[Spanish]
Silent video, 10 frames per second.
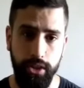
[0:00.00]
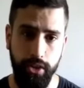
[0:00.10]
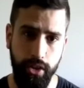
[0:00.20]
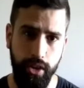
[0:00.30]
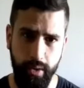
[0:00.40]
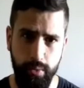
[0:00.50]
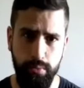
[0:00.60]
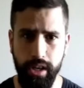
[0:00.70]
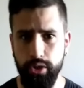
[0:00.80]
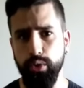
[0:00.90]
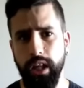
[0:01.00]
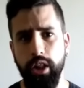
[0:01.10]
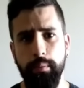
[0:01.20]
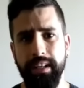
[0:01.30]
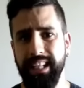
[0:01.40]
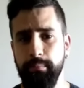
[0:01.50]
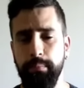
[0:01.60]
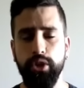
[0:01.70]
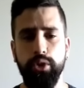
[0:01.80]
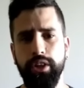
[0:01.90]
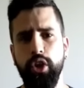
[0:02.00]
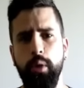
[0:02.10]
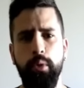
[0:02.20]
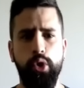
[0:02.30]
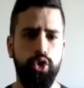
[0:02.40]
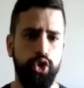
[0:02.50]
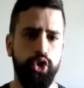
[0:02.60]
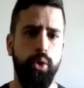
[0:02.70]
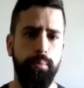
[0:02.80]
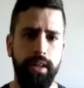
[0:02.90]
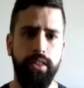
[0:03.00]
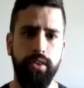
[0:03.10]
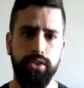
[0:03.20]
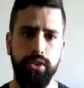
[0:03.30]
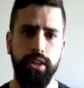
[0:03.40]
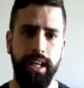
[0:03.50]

yo creo que un resultado más amplio, sobre todo por los dos comienzos, ¿no?